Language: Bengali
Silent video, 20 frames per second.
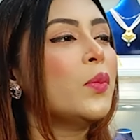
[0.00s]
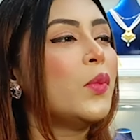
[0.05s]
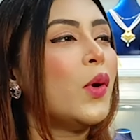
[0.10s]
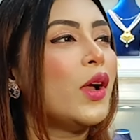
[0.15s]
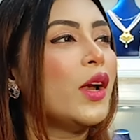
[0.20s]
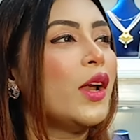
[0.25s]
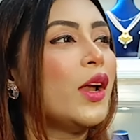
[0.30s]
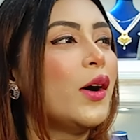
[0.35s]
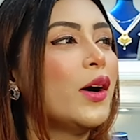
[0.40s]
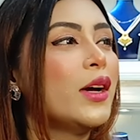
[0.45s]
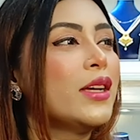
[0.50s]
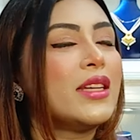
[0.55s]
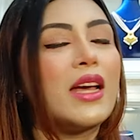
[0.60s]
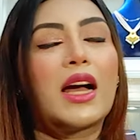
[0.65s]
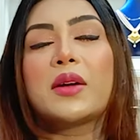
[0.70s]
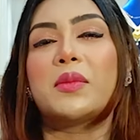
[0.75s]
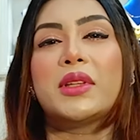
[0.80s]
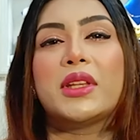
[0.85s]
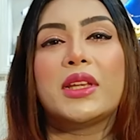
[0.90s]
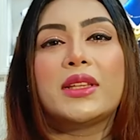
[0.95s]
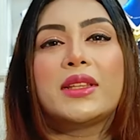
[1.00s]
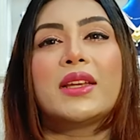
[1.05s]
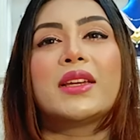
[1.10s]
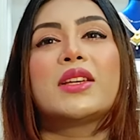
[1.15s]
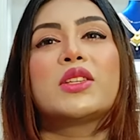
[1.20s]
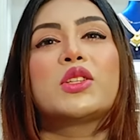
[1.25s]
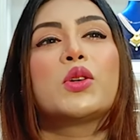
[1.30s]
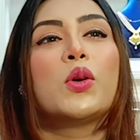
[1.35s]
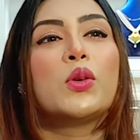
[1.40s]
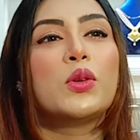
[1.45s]
বলা হয় সাংবাদিকদের
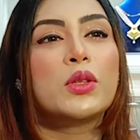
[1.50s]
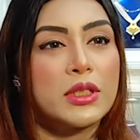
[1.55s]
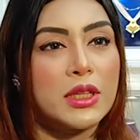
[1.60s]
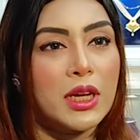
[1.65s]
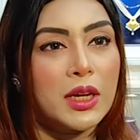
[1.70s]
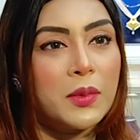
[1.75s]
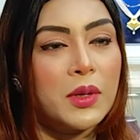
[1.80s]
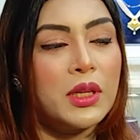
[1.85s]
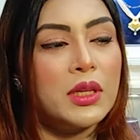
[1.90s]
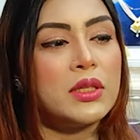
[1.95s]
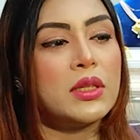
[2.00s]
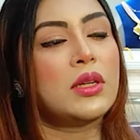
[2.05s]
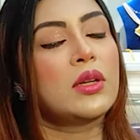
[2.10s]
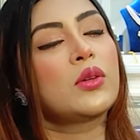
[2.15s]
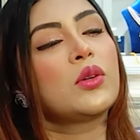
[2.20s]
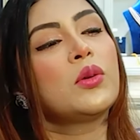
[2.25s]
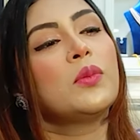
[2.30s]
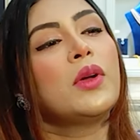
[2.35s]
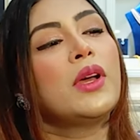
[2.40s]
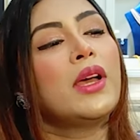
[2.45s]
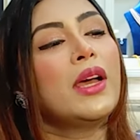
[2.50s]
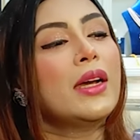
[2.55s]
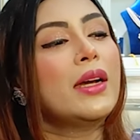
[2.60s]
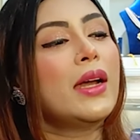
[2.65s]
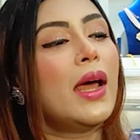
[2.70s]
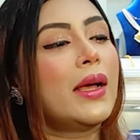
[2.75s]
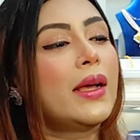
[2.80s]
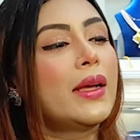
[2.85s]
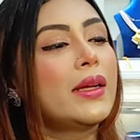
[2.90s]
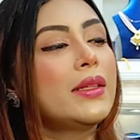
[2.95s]
কিছু হলুদ সাংবাদিক সেরকম
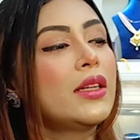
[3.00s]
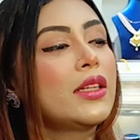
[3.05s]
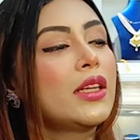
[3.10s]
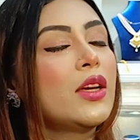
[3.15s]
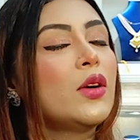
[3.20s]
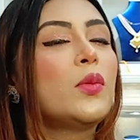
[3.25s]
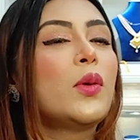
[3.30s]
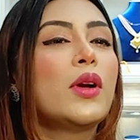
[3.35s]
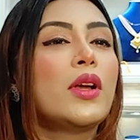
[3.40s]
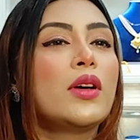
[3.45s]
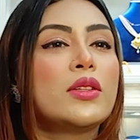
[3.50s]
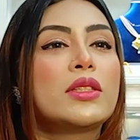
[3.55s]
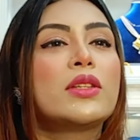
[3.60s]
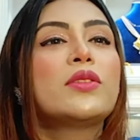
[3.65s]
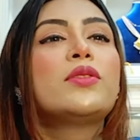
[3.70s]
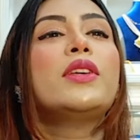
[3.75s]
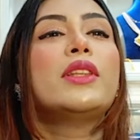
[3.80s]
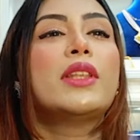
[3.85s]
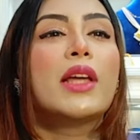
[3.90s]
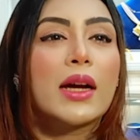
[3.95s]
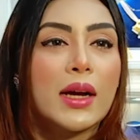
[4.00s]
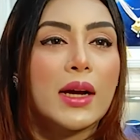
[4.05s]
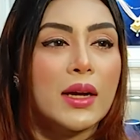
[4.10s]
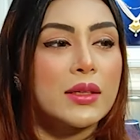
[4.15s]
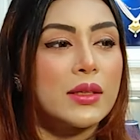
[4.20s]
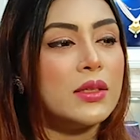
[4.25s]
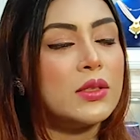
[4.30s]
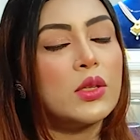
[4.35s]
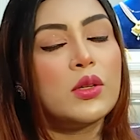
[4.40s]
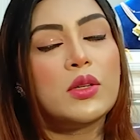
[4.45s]
নায়িকাদেরকেও বলা হচ্ছে ফিতা
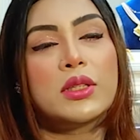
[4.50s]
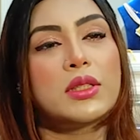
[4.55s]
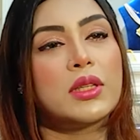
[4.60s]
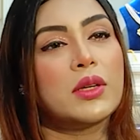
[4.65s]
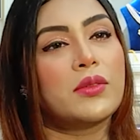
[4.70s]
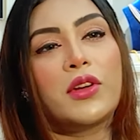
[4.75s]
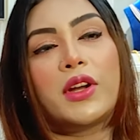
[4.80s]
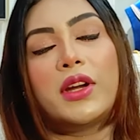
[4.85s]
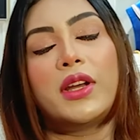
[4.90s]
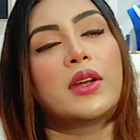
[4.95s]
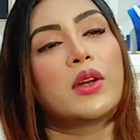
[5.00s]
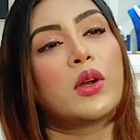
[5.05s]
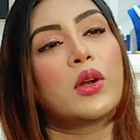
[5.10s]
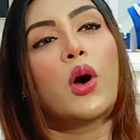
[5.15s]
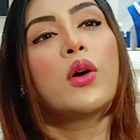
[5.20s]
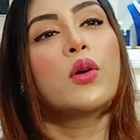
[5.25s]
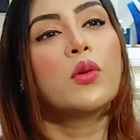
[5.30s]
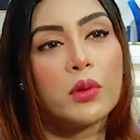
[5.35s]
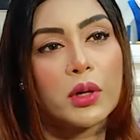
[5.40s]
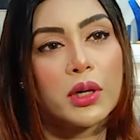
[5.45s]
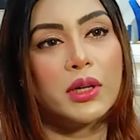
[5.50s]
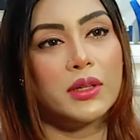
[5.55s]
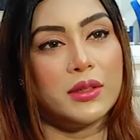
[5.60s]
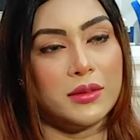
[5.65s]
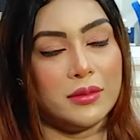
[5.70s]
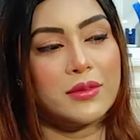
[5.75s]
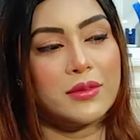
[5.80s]
কাটা সো ইটস এ ভেরি রং ওয়ার্ড